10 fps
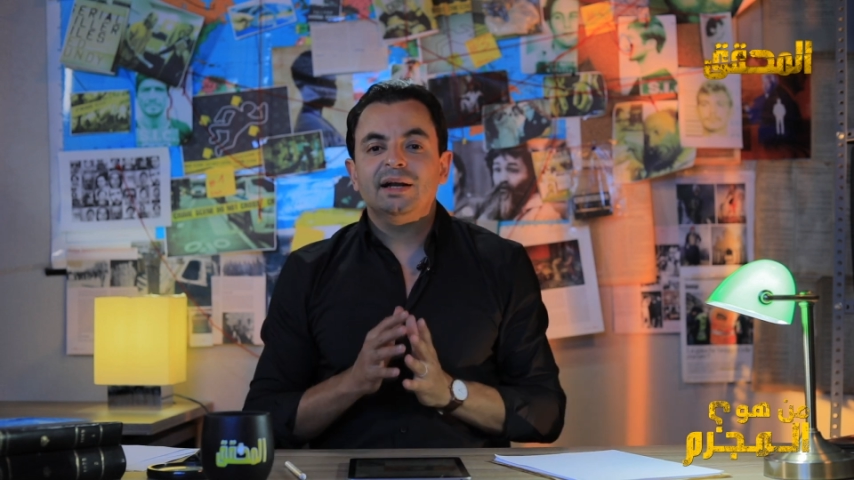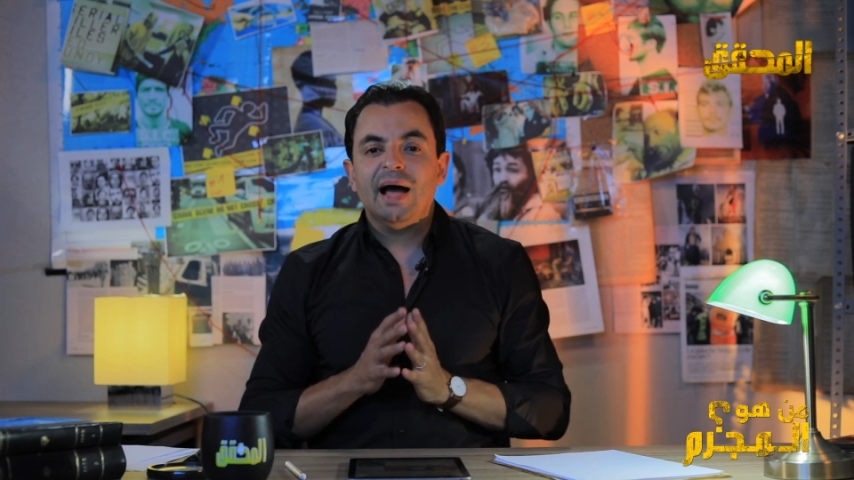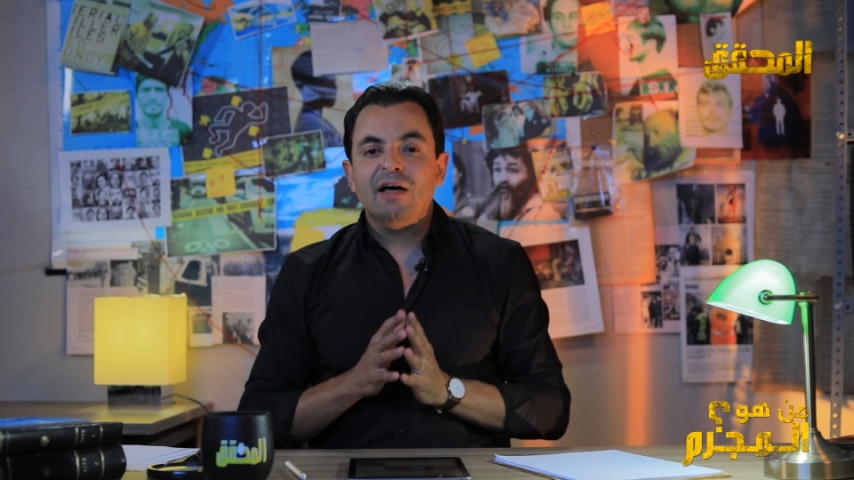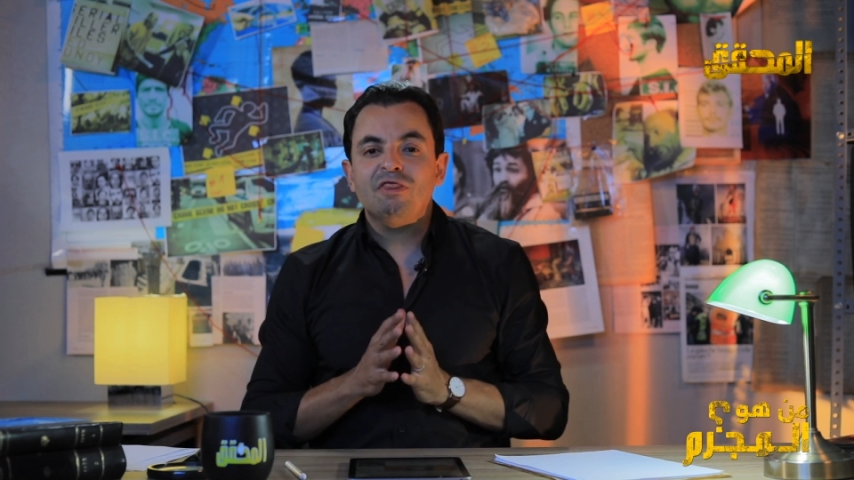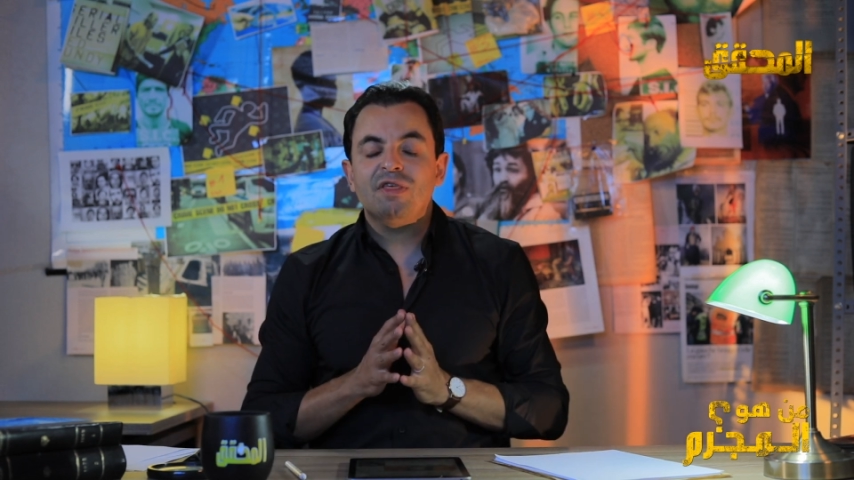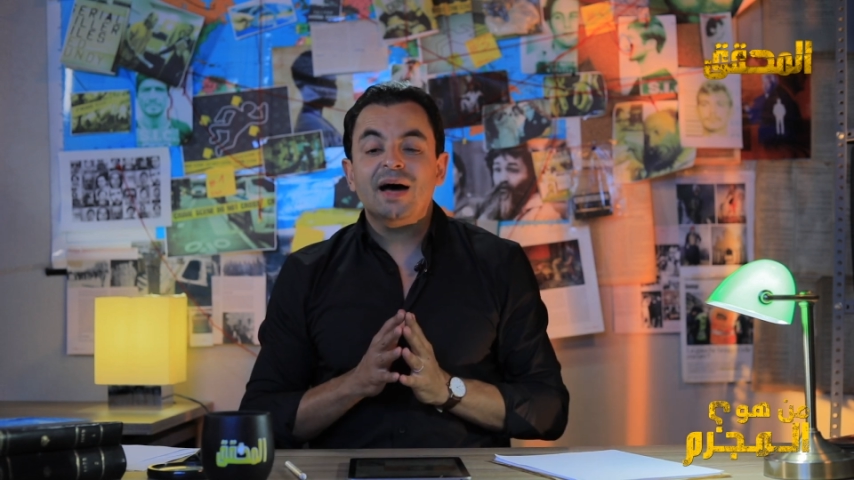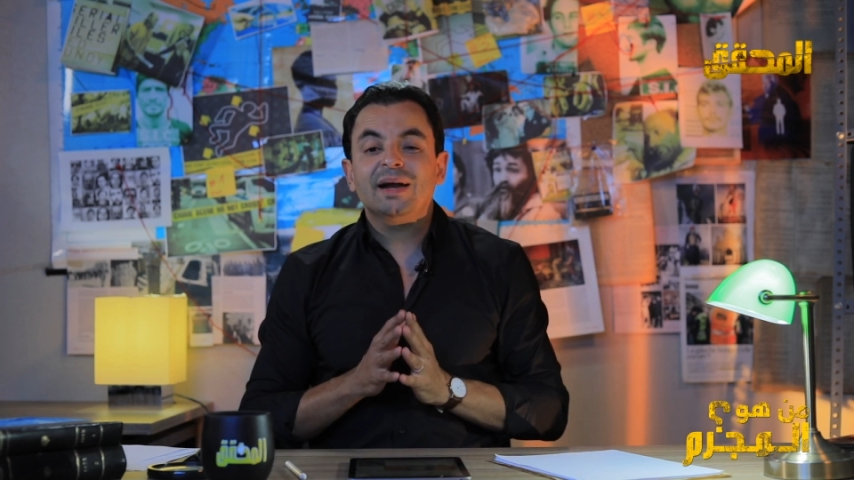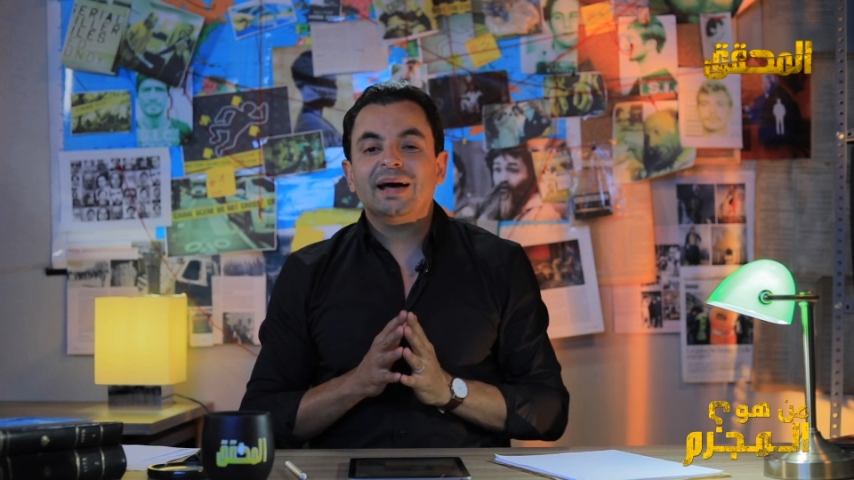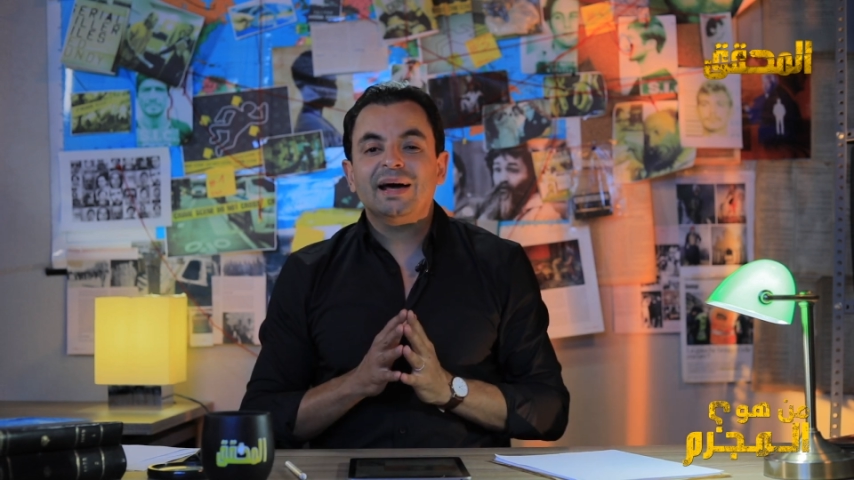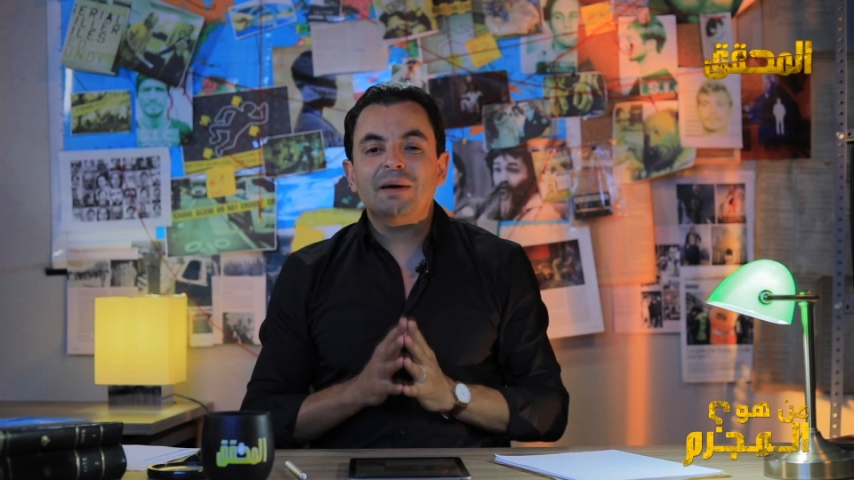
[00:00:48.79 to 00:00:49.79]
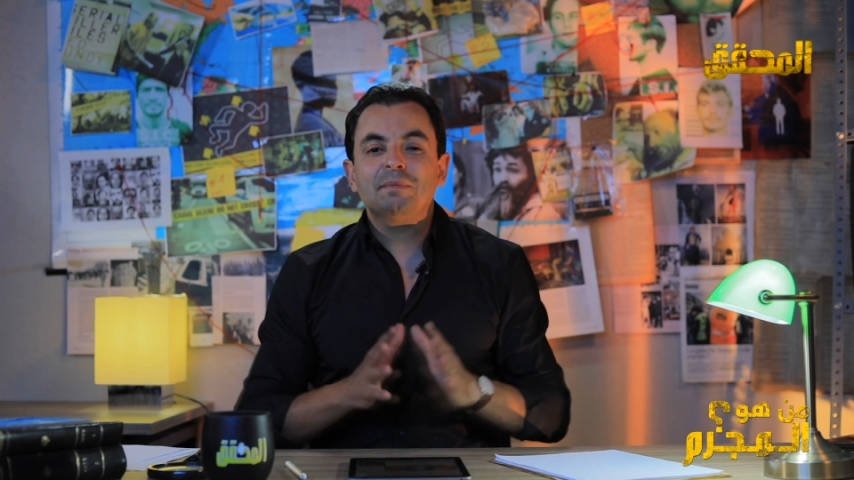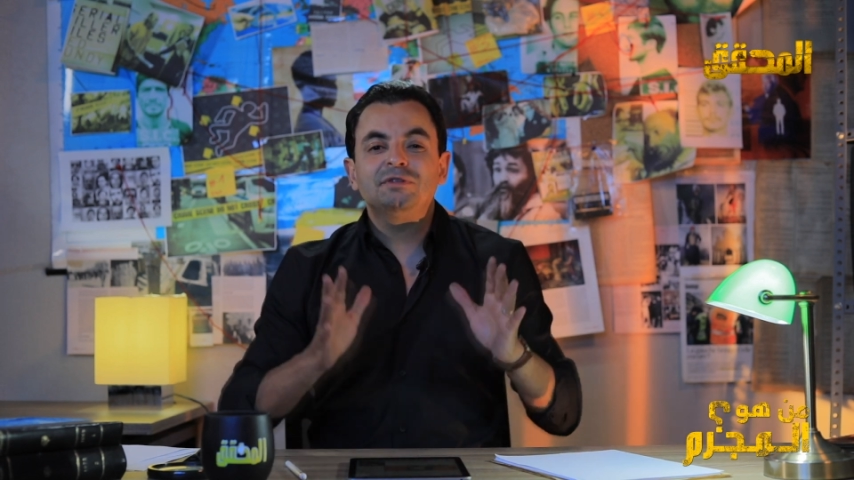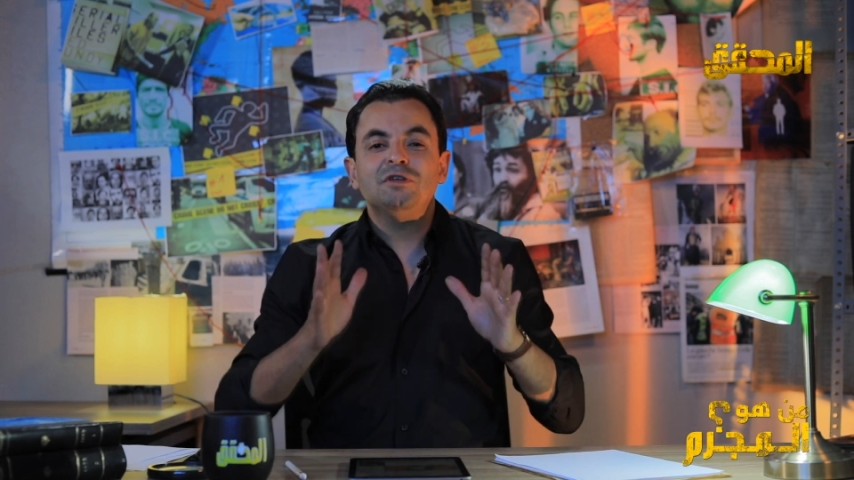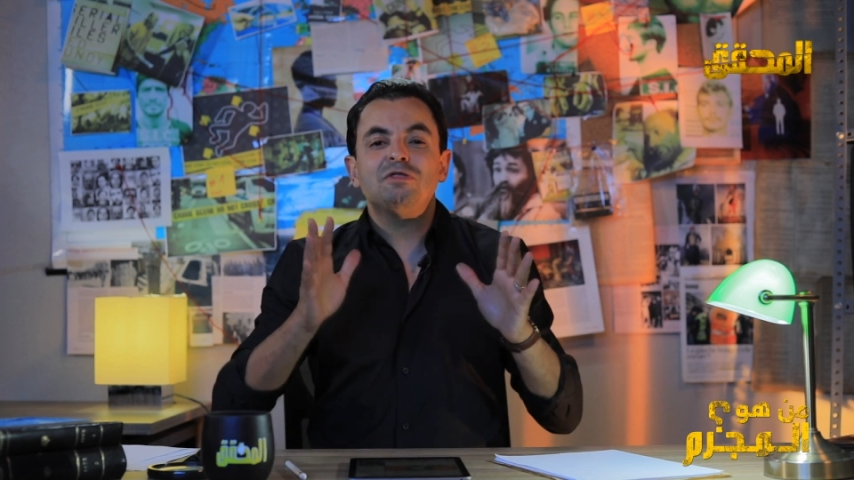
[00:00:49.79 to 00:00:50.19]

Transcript: الأنظار قرابة